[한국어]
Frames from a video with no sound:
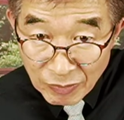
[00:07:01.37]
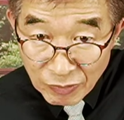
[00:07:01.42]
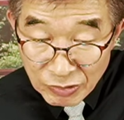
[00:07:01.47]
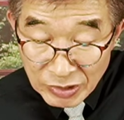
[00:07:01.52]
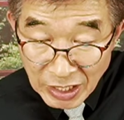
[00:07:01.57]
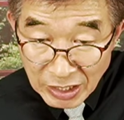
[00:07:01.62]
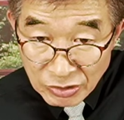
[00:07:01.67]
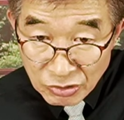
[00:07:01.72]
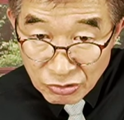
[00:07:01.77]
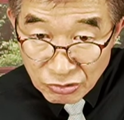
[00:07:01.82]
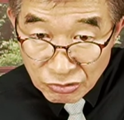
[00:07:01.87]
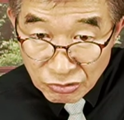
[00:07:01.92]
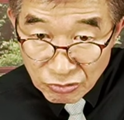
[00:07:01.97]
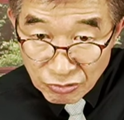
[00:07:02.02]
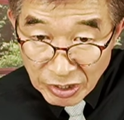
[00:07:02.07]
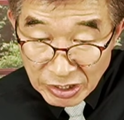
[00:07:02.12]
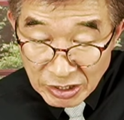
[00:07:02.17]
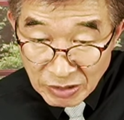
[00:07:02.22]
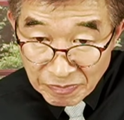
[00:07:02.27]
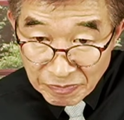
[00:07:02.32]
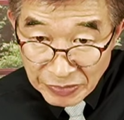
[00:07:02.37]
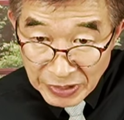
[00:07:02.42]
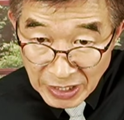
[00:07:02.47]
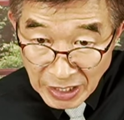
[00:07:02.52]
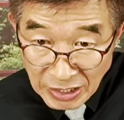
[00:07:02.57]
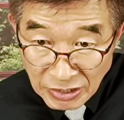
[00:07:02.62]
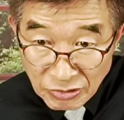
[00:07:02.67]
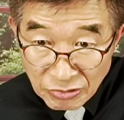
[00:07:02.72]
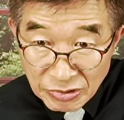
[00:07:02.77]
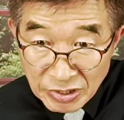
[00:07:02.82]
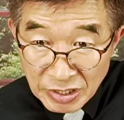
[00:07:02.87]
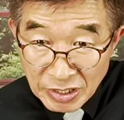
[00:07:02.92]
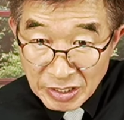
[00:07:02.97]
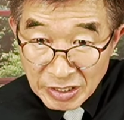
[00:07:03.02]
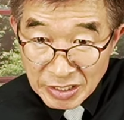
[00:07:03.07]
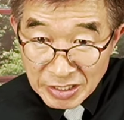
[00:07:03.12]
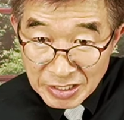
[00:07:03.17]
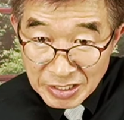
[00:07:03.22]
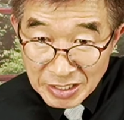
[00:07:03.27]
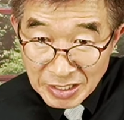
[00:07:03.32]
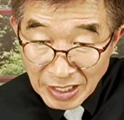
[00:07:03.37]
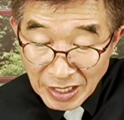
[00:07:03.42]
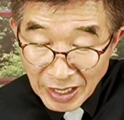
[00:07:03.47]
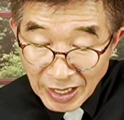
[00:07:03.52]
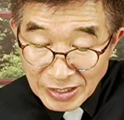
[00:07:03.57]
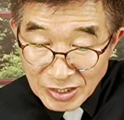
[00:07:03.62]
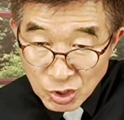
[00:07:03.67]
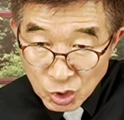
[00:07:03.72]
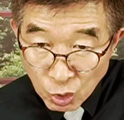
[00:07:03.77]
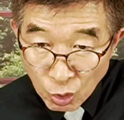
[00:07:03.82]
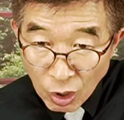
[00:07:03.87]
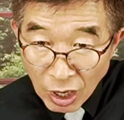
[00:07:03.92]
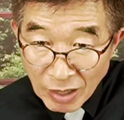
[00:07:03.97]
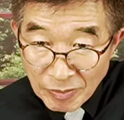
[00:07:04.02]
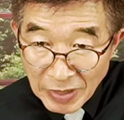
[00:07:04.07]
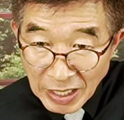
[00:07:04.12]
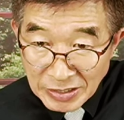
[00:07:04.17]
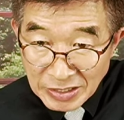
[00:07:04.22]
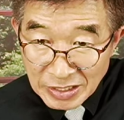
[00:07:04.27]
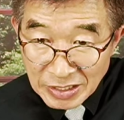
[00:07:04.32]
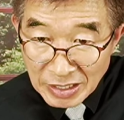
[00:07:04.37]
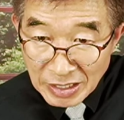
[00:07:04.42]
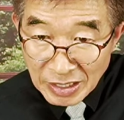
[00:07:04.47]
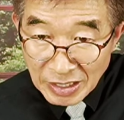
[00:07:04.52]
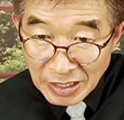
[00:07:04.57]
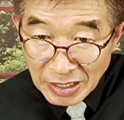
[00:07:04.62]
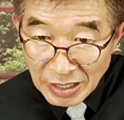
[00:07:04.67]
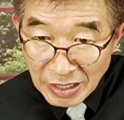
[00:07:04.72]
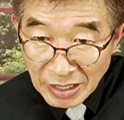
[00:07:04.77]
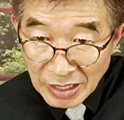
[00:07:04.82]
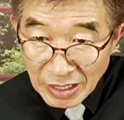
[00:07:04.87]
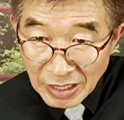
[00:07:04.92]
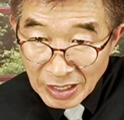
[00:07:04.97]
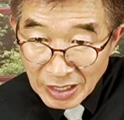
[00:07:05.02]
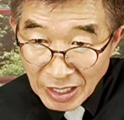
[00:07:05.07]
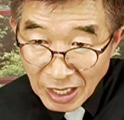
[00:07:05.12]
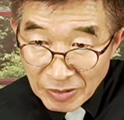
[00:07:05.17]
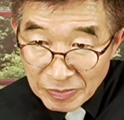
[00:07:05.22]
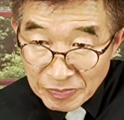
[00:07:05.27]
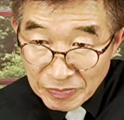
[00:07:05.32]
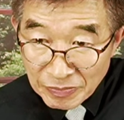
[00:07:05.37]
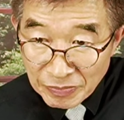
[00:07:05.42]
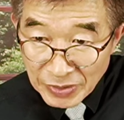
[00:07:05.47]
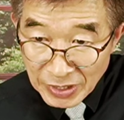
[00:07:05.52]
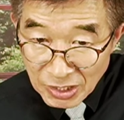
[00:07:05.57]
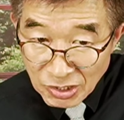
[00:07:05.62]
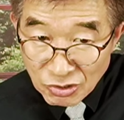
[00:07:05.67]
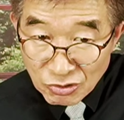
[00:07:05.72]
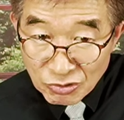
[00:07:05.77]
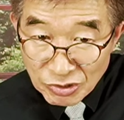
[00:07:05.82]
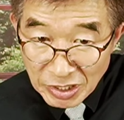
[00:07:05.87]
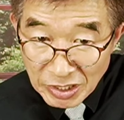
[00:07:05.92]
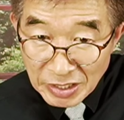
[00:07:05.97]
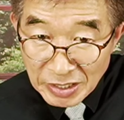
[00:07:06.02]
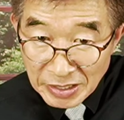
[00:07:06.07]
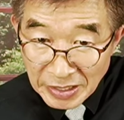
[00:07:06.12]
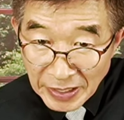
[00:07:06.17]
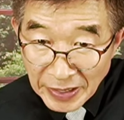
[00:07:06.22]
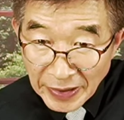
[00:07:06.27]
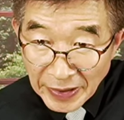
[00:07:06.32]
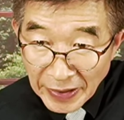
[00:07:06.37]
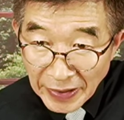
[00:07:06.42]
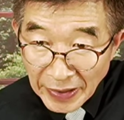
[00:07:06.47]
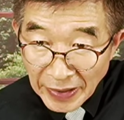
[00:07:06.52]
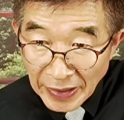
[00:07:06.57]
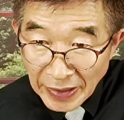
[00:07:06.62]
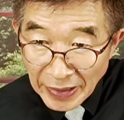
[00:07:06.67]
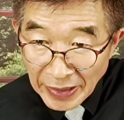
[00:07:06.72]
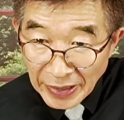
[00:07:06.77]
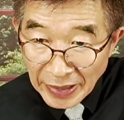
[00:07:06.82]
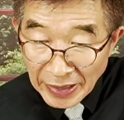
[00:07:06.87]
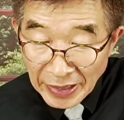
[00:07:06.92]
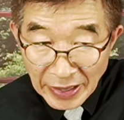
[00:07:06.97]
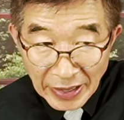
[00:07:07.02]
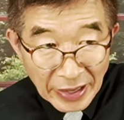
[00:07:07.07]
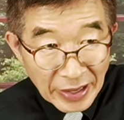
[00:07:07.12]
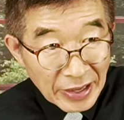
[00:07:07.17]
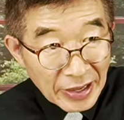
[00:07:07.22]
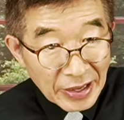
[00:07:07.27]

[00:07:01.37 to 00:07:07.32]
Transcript: 분야 수술 위해서 필수적인 것이 소아마취가 필수적인데 예.